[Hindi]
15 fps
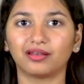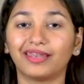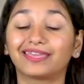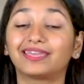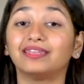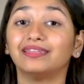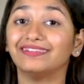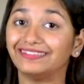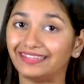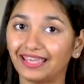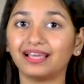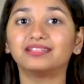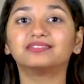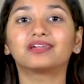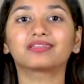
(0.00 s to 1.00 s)
लेकिन ये
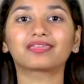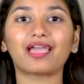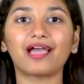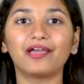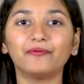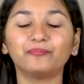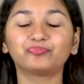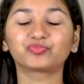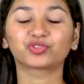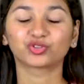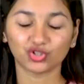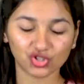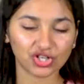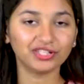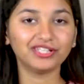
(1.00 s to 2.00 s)
अंतर क्या है
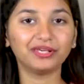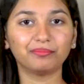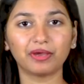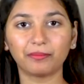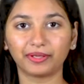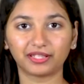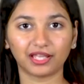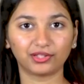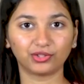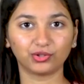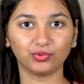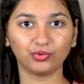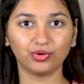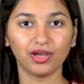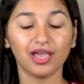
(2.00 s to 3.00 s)
तो चलिए मैं बताती
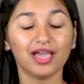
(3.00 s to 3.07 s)
हूँ